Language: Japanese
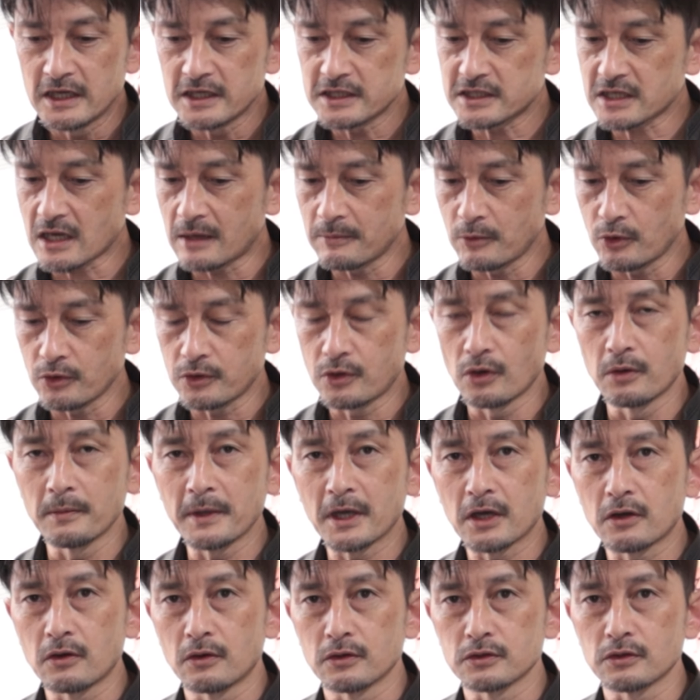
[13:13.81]
しかも表
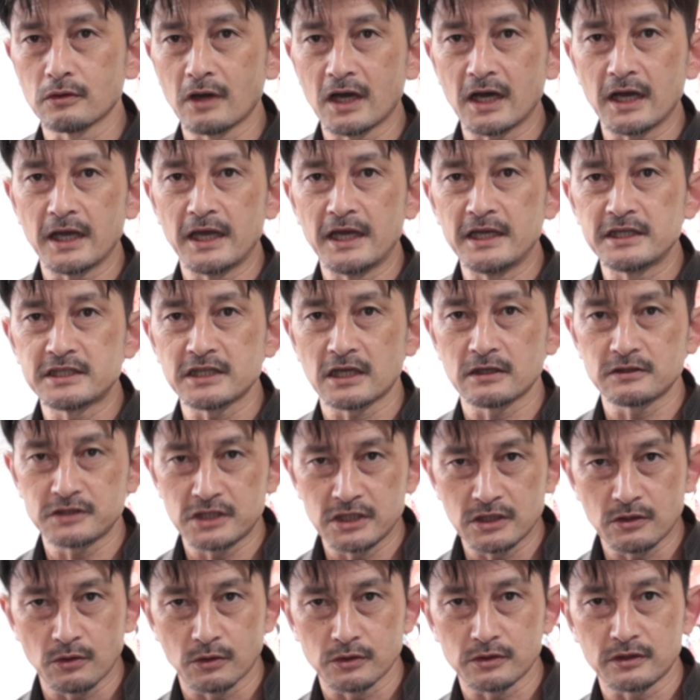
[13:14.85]
面コードは
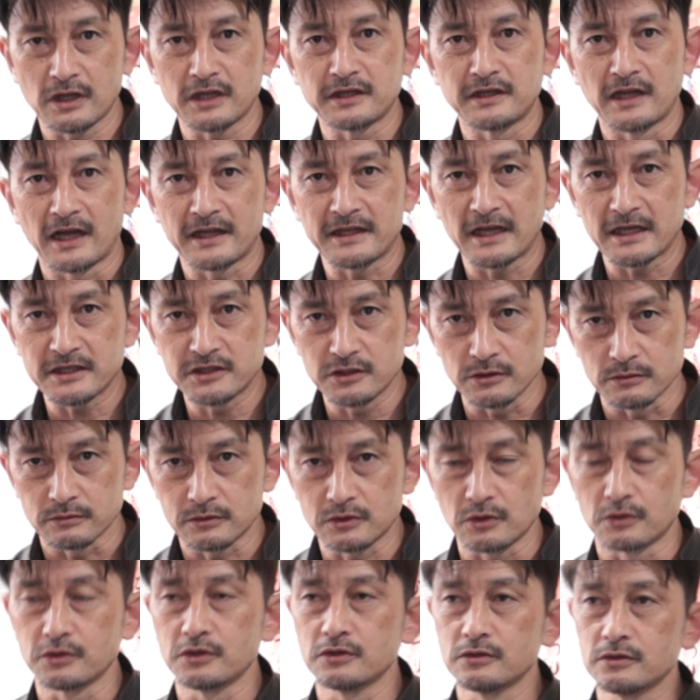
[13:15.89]
HRC コードで70
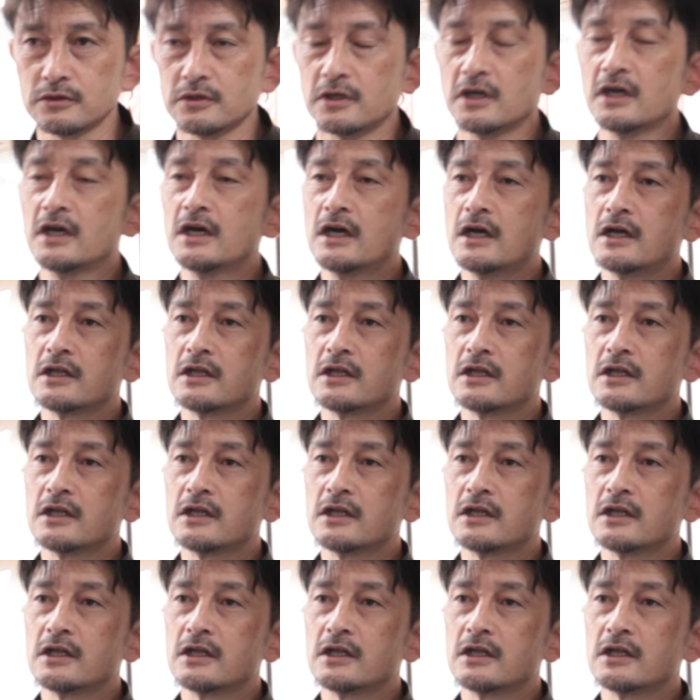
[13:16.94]
という